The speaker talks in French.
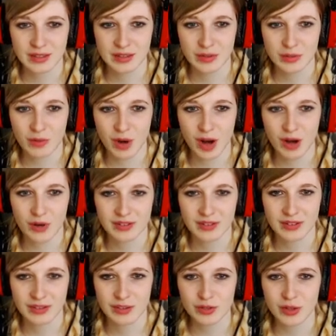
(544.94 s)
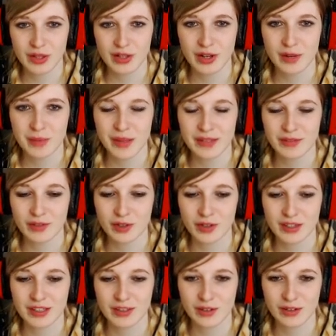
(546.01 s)
Waouh. Attention, elle rigole pas Devo quand
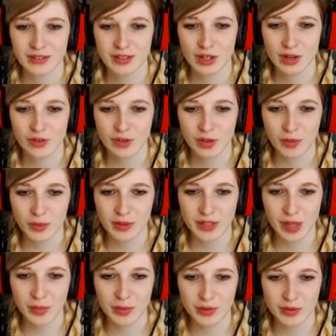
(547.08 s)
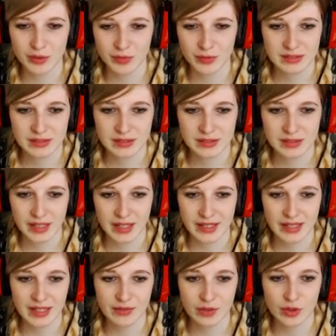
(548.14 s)
elle danse. Hein. On va augmenter un peu le son.
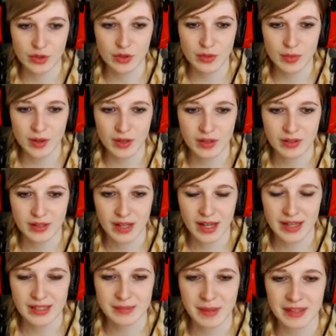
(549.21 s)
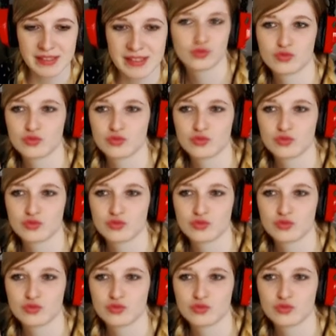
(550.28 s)
Régler le volume. Allez, c'est parti.